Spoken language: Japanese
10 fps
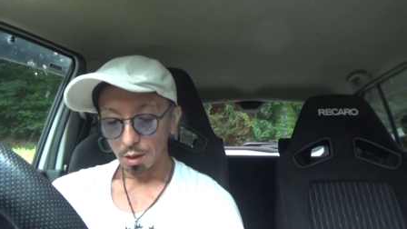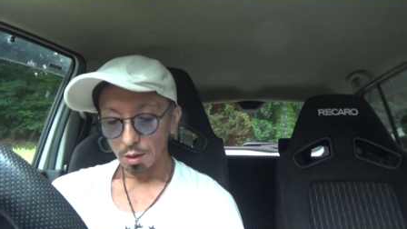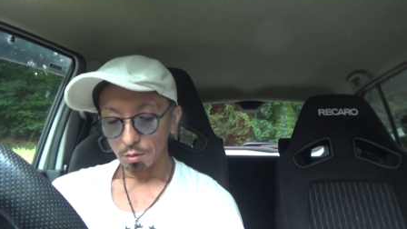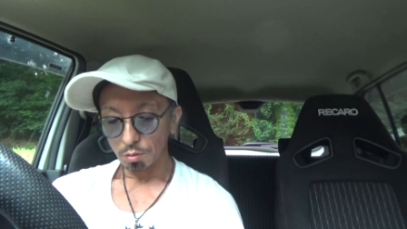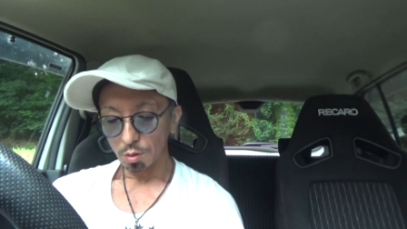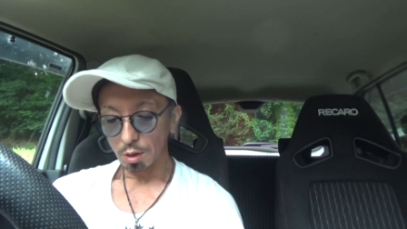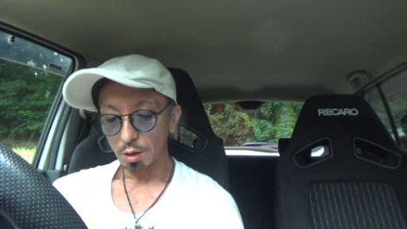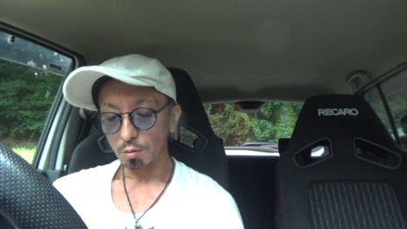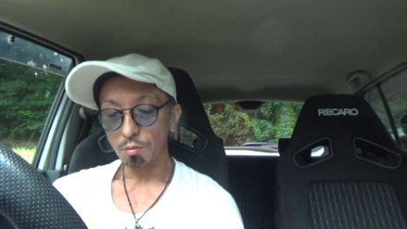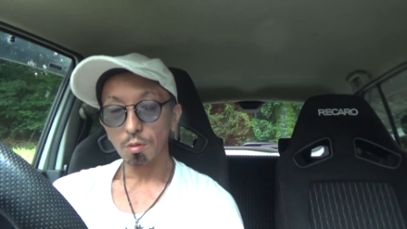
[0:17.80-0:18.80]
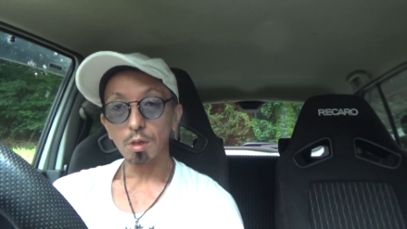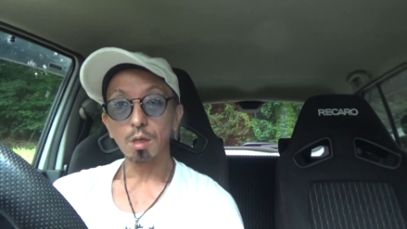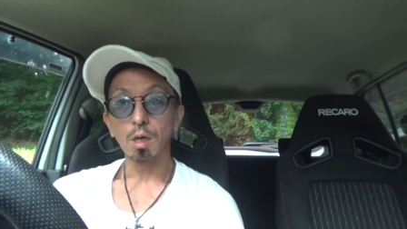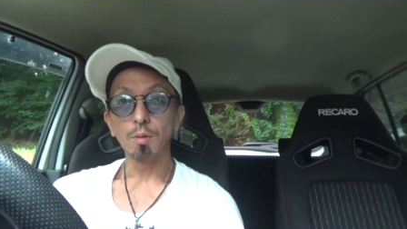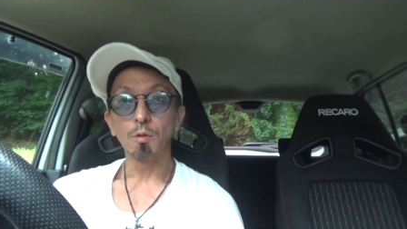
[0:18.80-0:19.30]
というわけで今
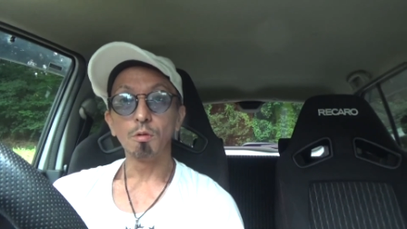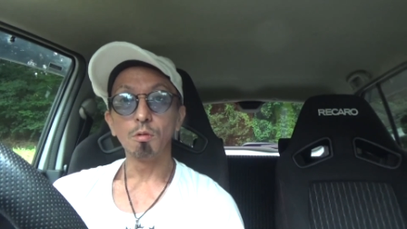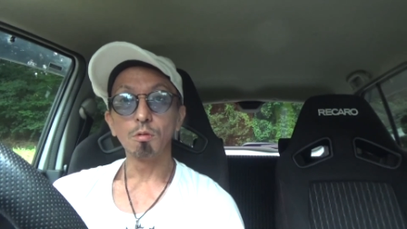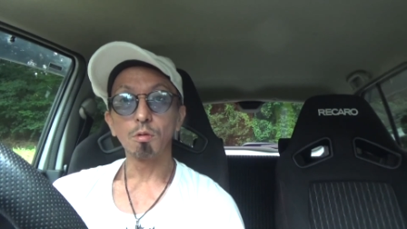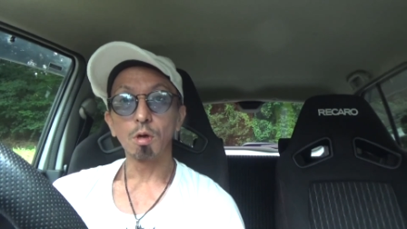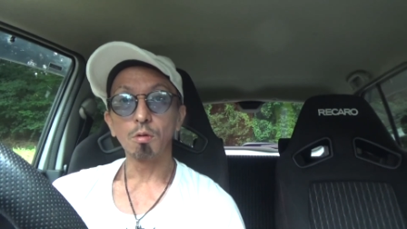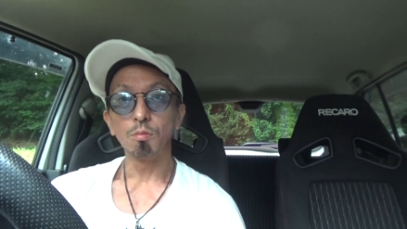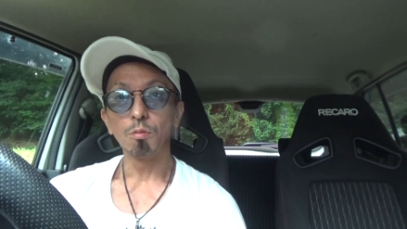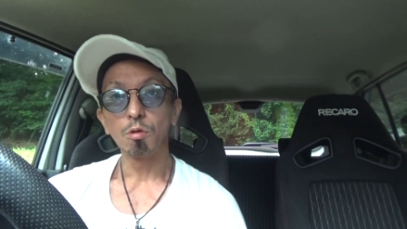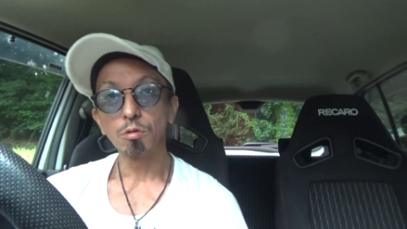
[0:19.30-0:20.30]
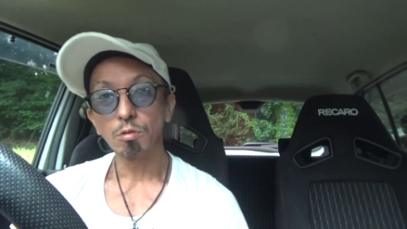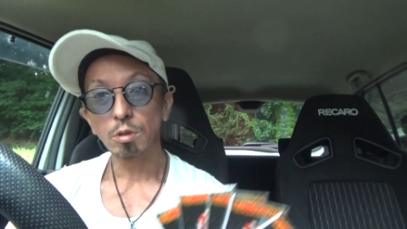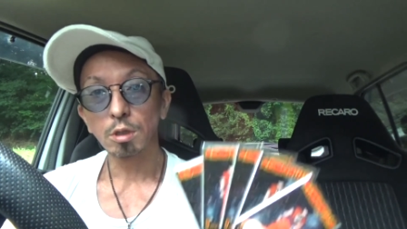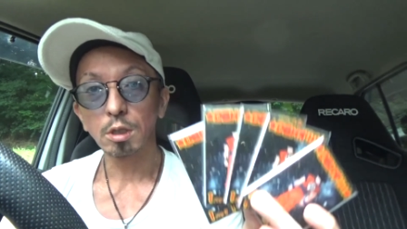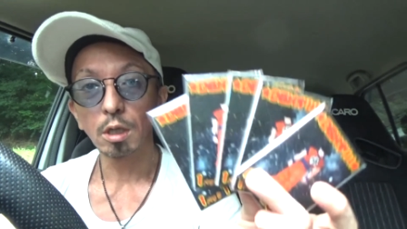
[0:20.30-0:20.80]
回もドラゴンボールの
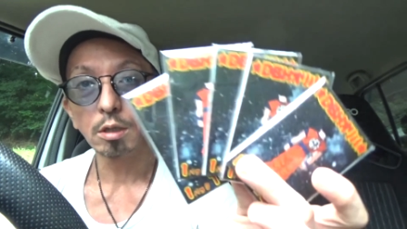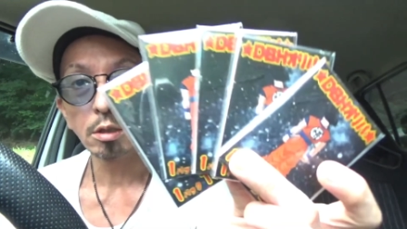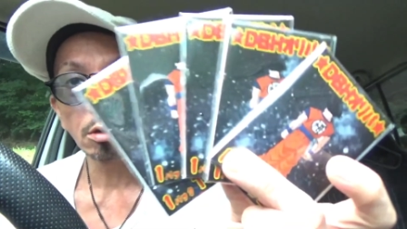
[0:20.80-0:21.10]
専用リ